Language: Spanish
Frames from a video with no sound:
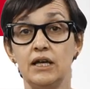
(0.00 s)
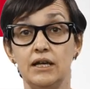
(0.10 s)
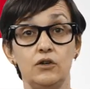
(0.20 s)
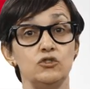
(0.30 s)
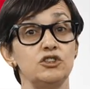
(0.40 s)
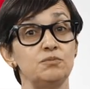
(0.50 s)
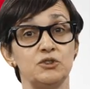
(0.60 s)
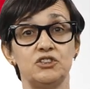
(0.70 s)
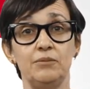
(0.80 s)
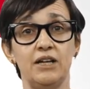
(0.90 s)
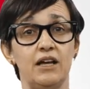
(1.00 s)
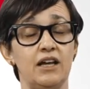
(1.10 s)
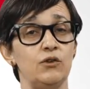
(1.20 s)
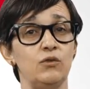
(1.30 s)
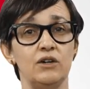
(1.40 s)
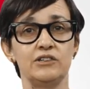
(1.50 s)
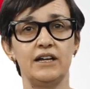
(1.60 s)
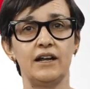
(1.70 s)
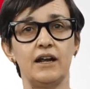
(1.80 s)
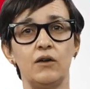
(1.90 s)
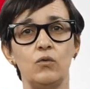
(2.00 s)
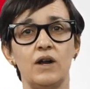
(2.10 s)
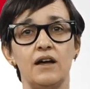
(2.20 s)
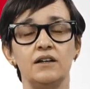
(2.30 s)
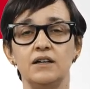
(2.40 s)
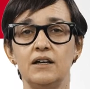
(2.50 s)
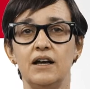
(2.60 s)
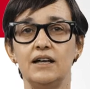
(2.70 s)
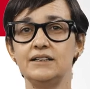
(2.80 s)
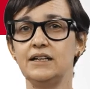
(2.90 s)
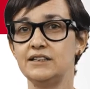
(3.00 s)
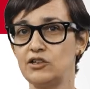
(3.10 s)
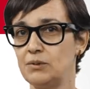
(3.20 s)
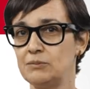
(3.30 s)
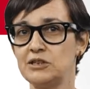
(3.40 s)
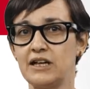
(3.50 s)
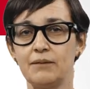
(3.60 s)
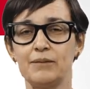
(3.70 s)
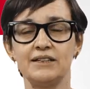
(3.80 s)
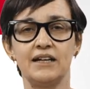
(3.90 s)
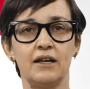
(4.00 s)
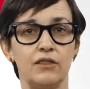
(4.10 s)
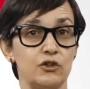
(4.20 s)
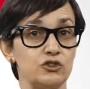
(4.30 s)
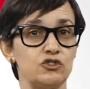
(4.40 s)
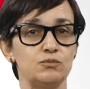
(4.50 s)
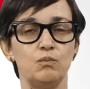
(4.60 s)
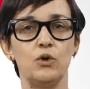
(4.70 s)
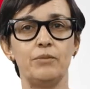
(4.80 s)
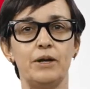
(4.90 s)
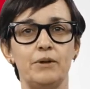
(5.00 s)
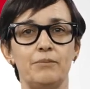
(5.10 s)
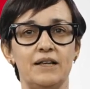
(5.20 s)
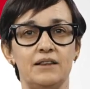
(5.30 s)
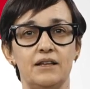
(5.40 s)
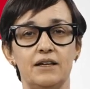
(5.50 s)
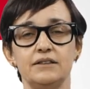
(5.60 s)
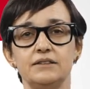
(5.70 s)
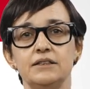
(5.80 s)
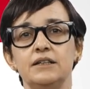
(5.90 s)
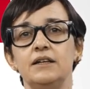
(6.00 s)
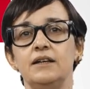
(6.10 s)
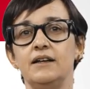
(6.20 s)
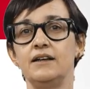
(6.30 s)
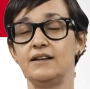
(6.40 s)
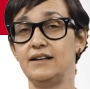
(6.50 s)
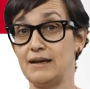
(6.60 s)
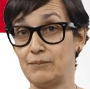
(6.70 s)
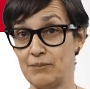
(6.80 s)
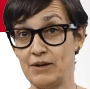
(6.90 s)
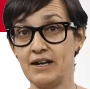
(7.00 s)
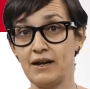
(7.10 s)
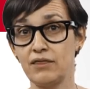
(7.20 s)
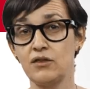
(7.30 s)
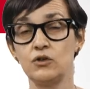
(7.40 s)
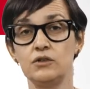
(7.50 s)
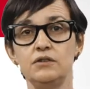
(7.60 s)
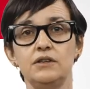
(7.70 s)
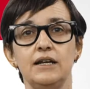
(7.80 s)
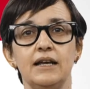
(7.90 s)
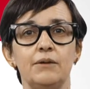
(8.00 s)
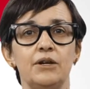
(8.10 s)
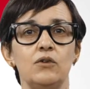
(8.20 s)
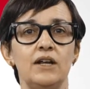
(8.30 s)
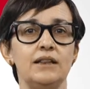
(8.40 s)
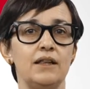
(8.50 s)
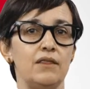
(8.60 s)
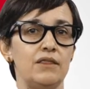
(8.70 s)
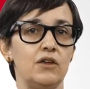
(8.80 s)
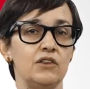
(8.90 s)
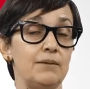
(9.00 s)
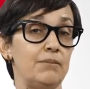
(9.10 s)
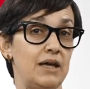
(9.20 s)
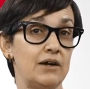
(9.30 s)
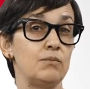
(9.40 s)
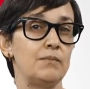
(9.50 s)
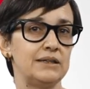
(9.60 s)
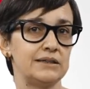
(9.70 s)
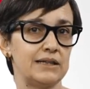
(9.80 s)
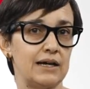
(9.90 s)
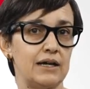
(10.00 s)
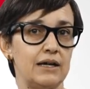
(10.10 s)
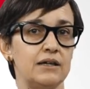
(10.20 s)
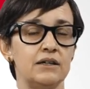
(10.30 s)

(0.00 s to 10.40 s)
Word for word: Incluso es posible que nunca os dirán alguna, así que solo vamos a repasar dos muy brevemente. La primera razón tiene que ver con la intención de enviar un mensaje,